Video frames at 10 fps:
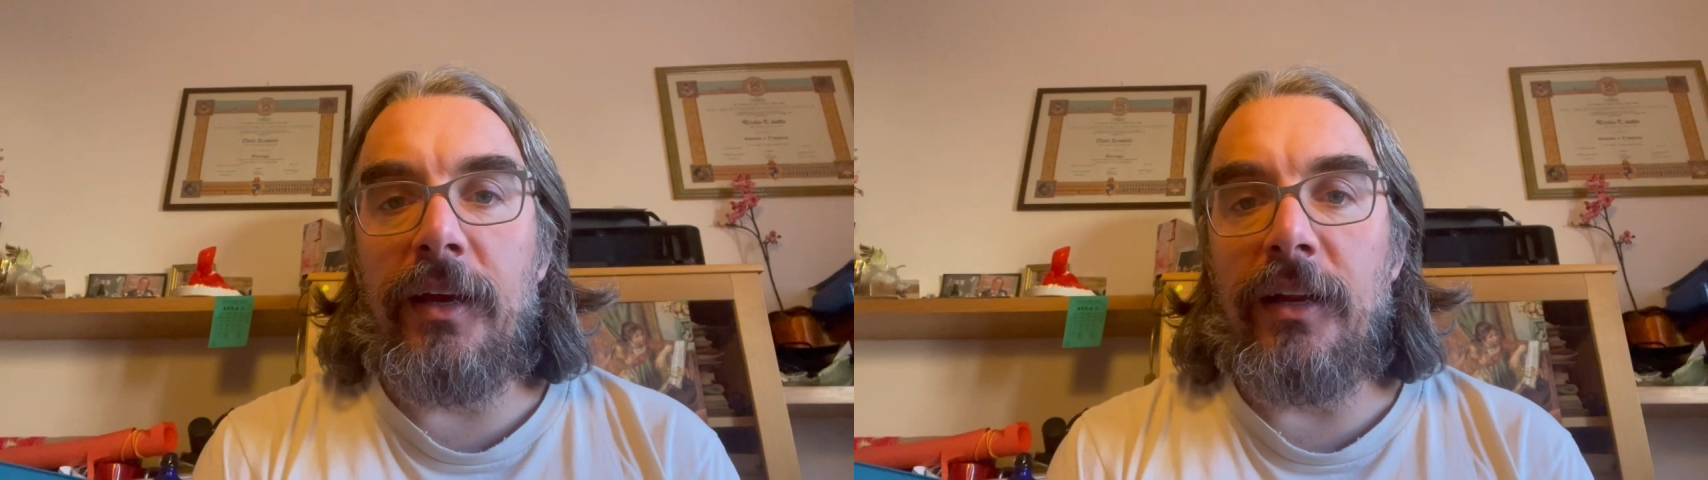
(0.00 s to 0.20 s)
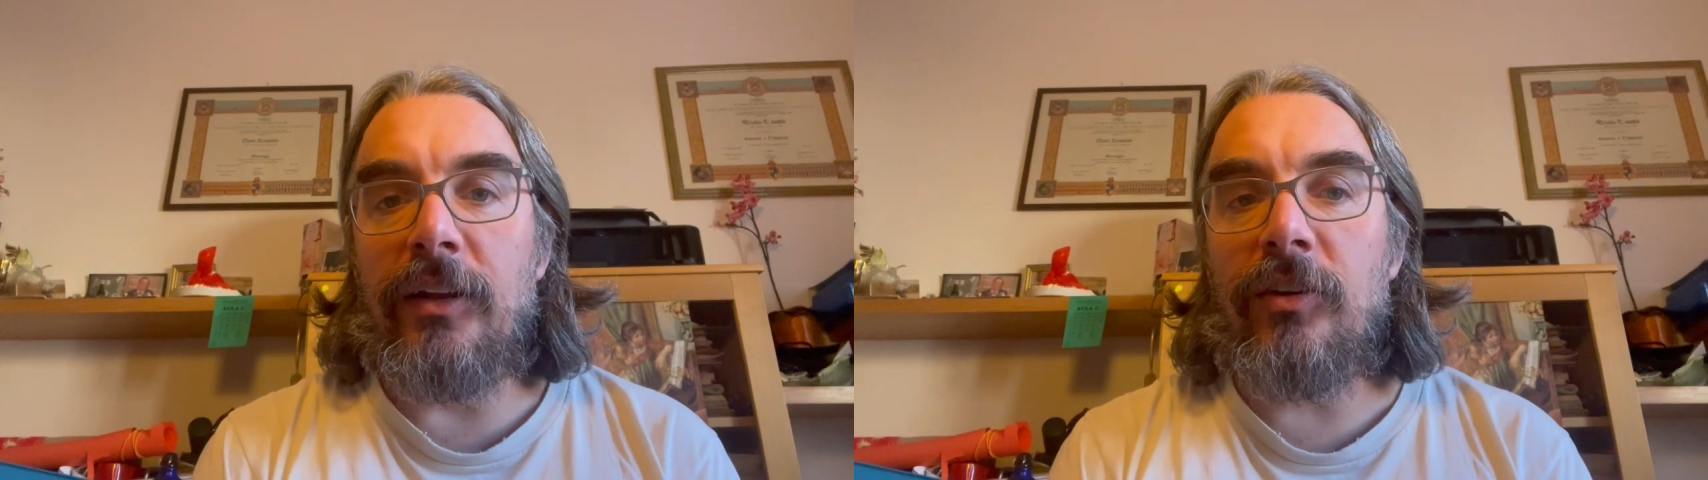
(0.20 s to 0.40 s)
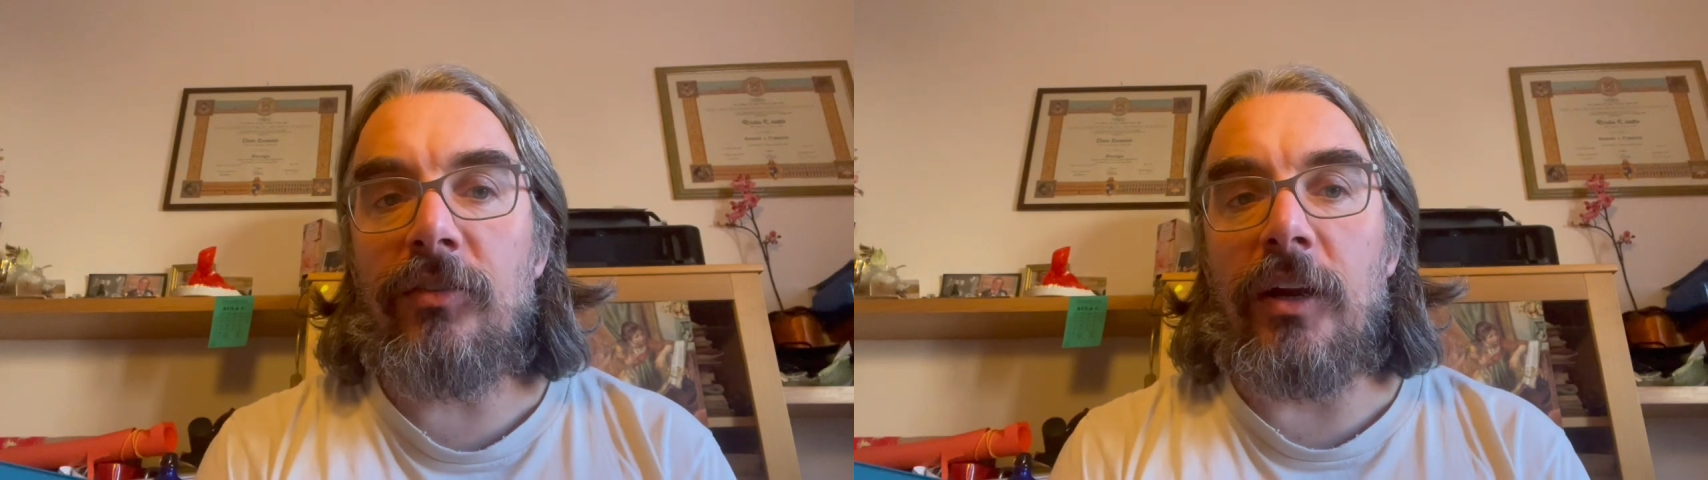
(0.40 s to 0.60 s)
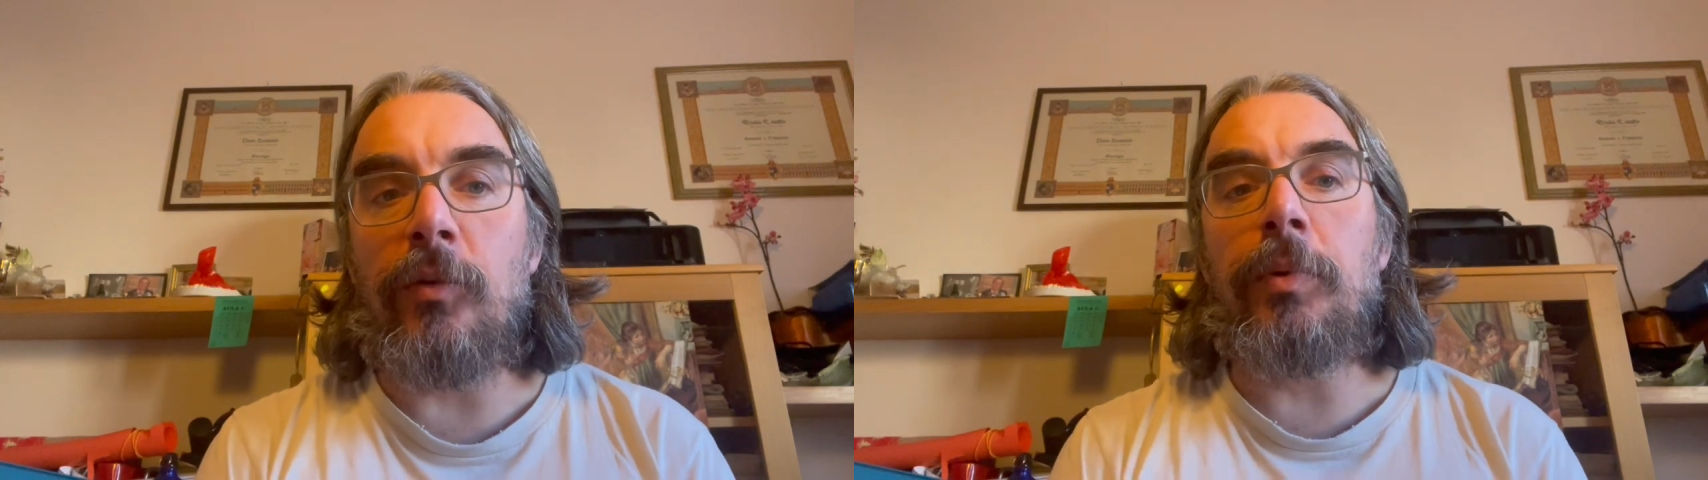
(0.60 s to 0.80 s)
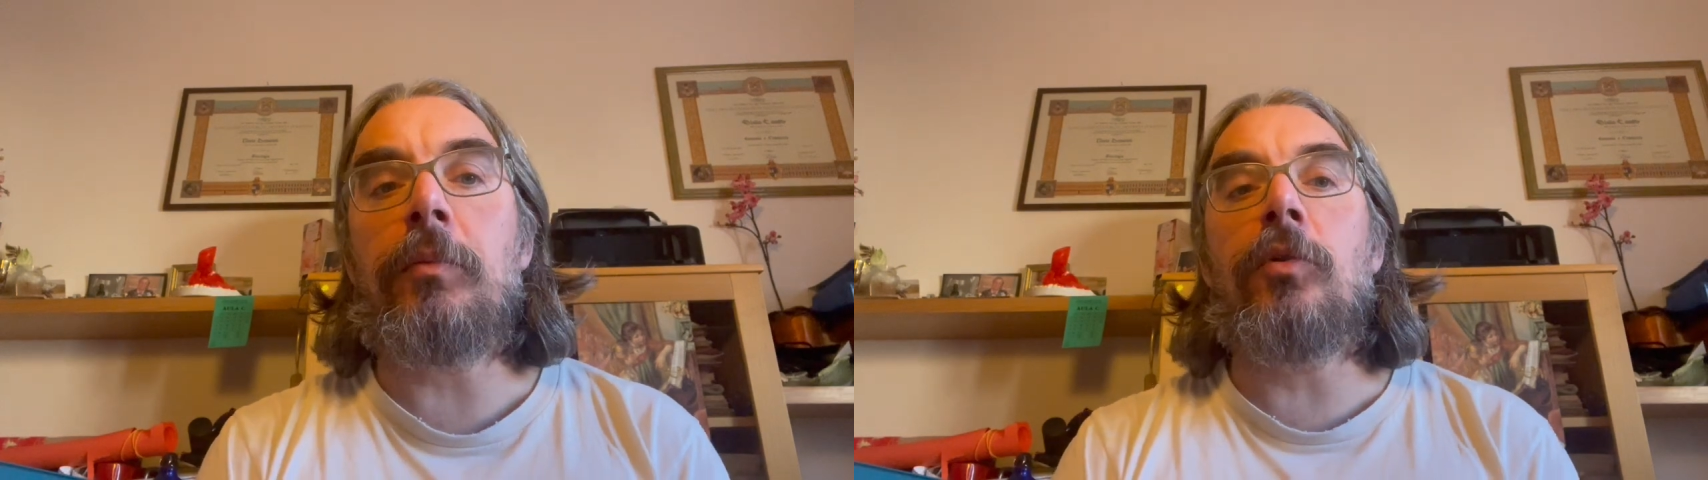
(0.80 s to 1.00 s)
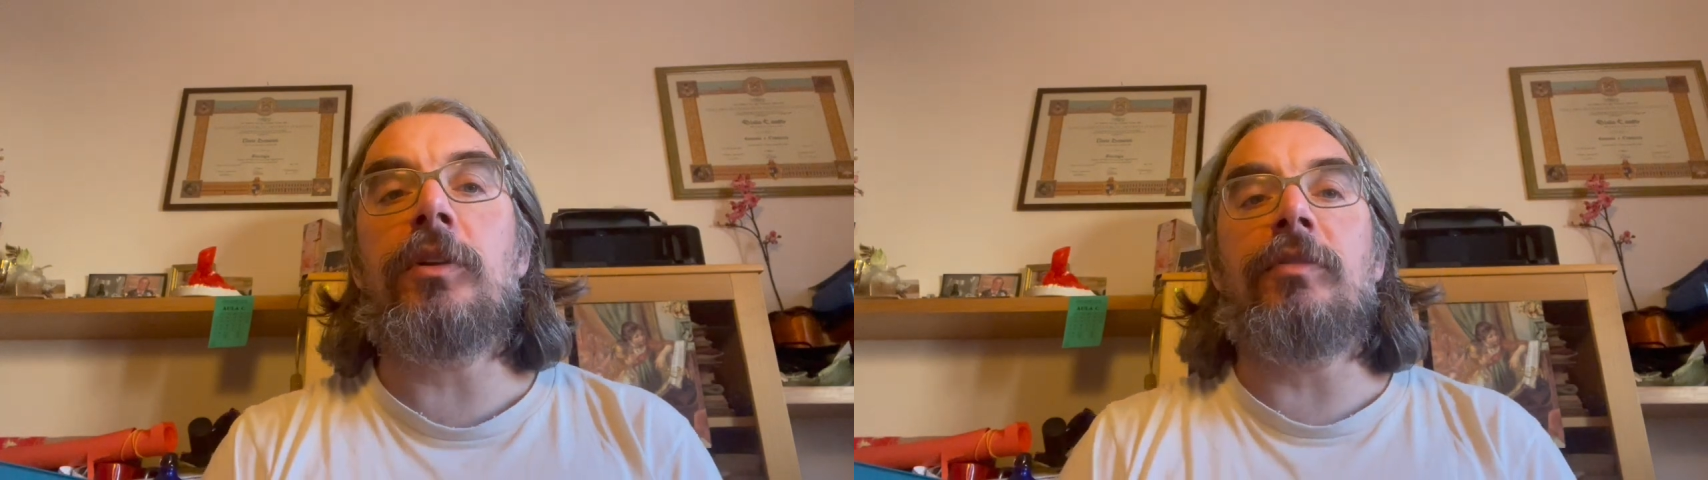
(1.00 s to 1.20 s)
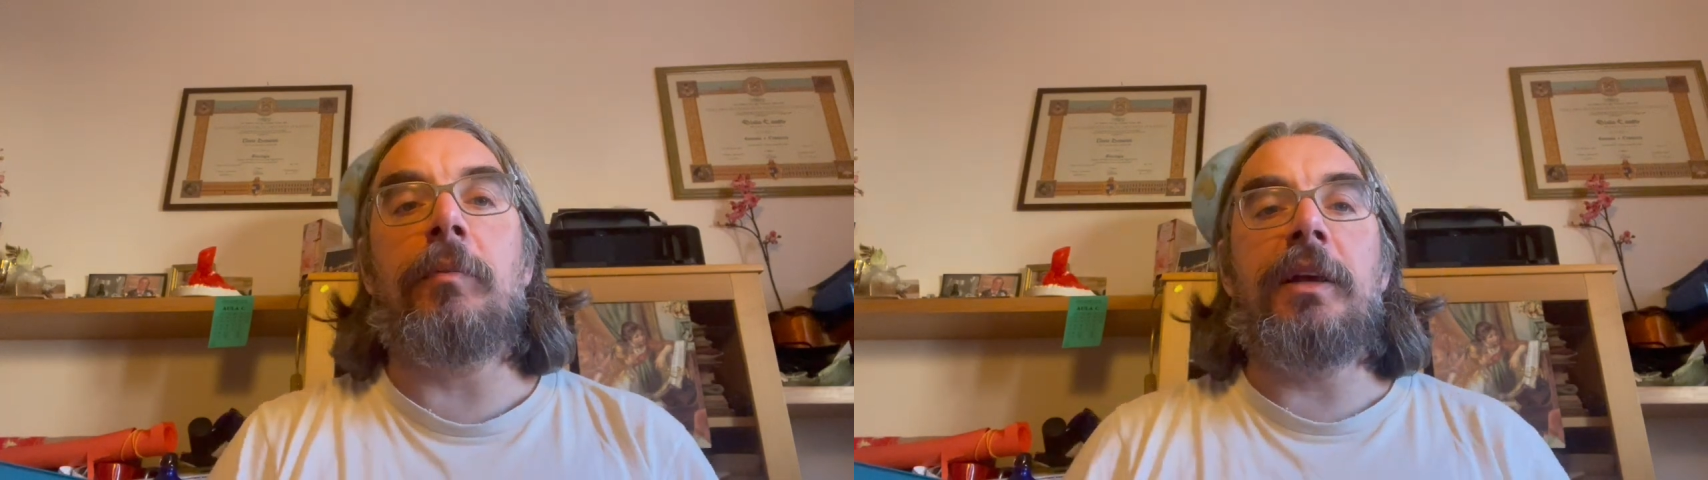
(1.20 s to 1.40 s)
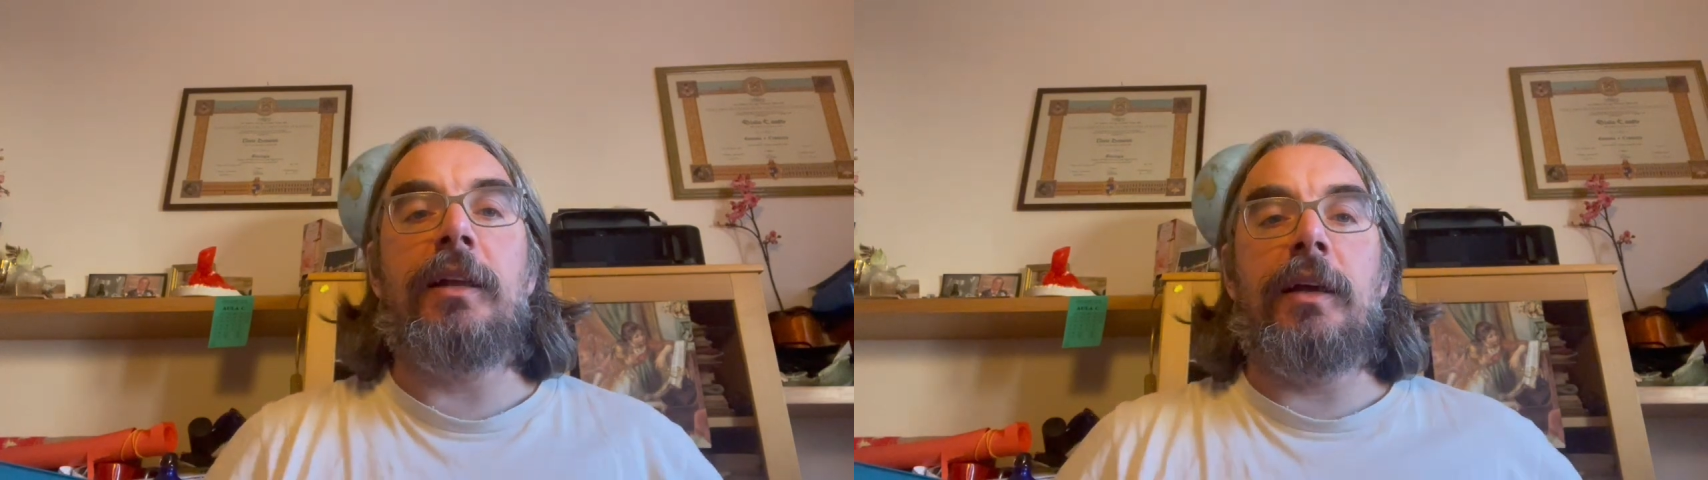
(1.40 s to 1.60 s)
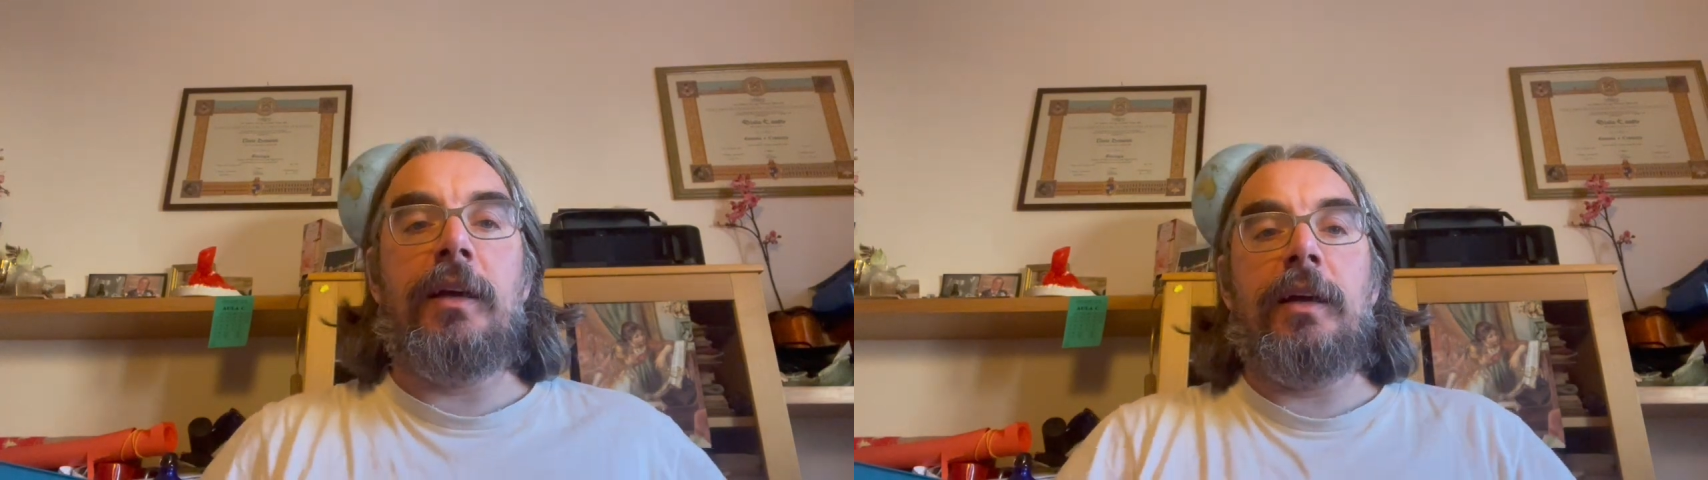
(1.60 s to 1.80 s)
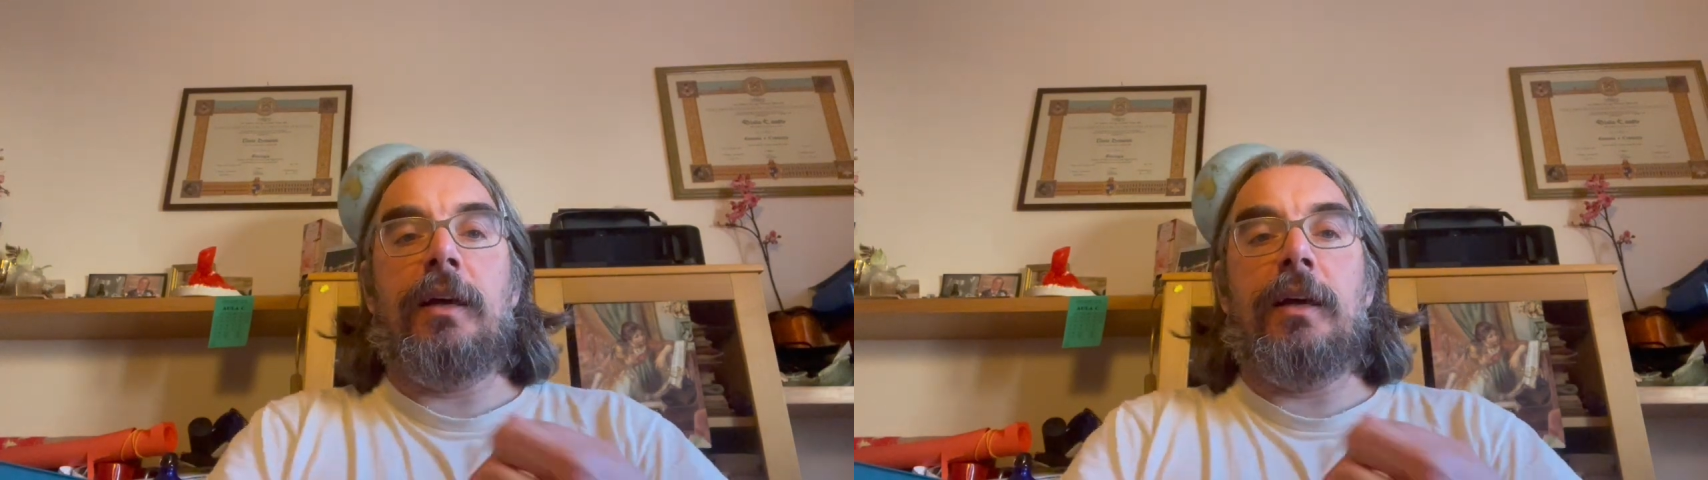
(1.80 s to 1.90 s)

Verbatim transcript: eh, necessario per molte famiglie